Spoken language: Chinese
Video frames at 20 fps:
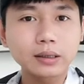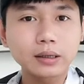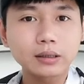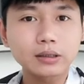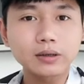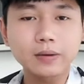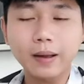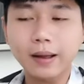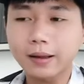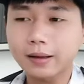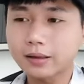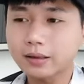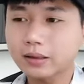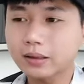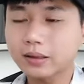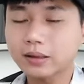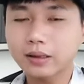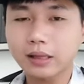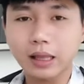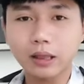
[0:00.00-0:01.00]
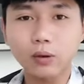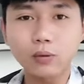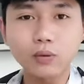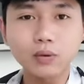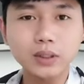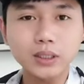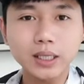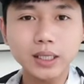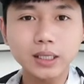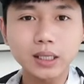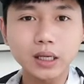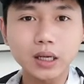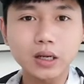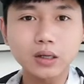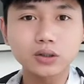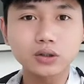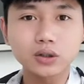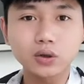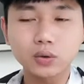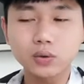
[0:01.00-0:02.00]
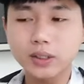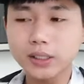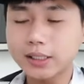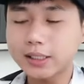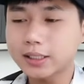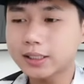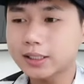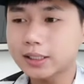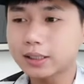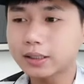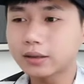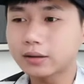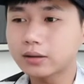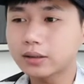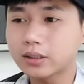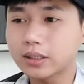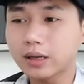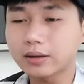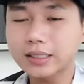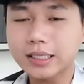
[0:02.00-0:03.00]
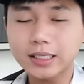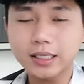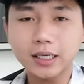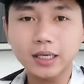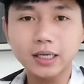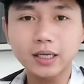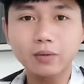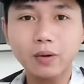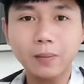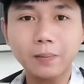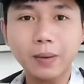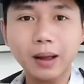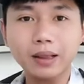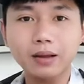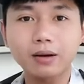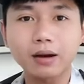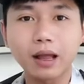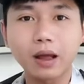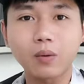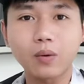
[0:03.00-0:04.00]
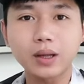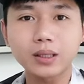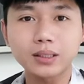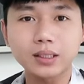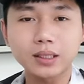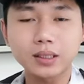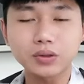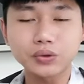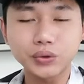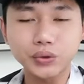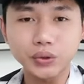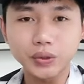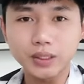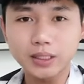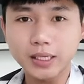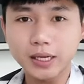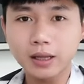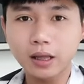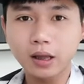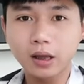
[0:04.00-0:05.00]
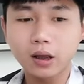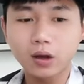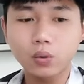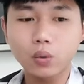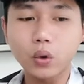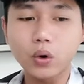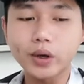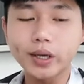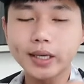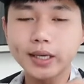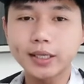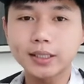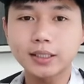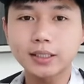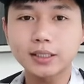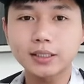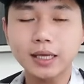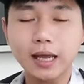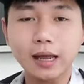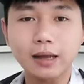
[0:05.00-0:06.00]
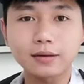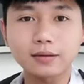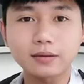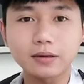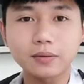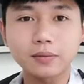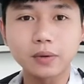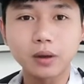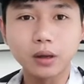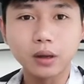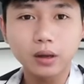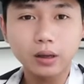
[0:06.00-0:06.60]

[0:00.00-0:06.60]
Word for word: 是吧？它通过这样的一个周期性，只要在这个一万八到两万这个区间，我会一直产生